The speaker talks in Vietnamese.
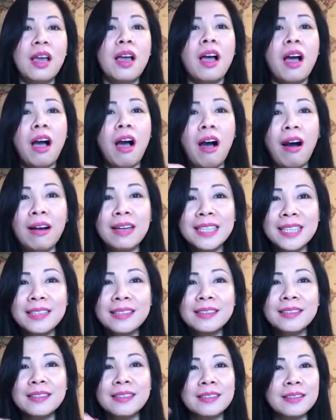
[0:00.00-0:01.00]
họ là cái
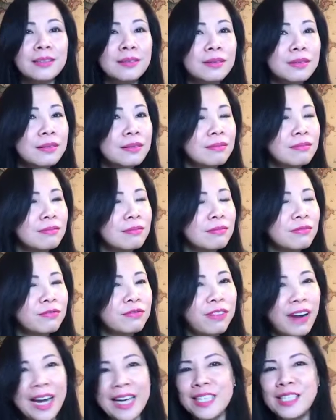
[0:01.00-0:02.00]
người
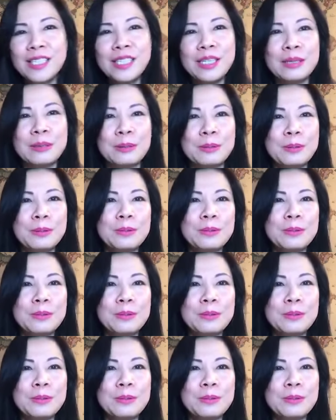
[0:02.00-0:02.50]
phải chịu